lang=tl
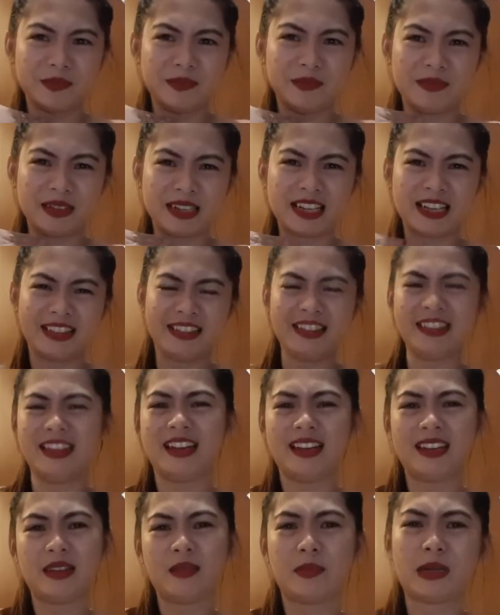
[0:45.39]
maganda
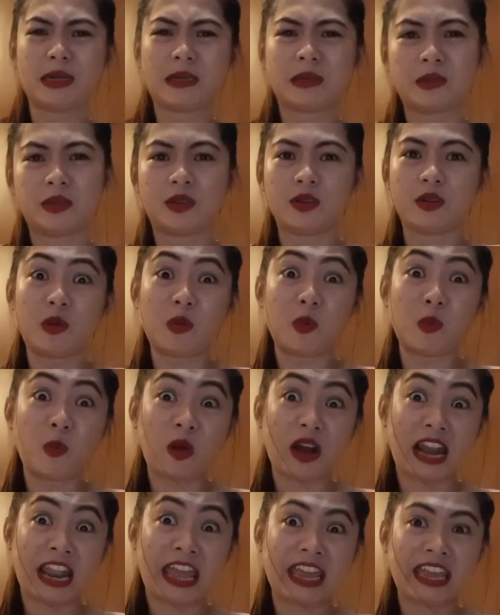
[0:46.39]
eh. Oh, pero oh no!
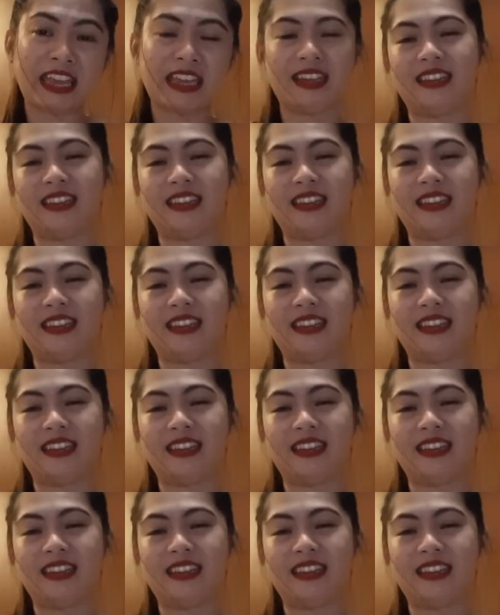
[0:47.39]
Walay.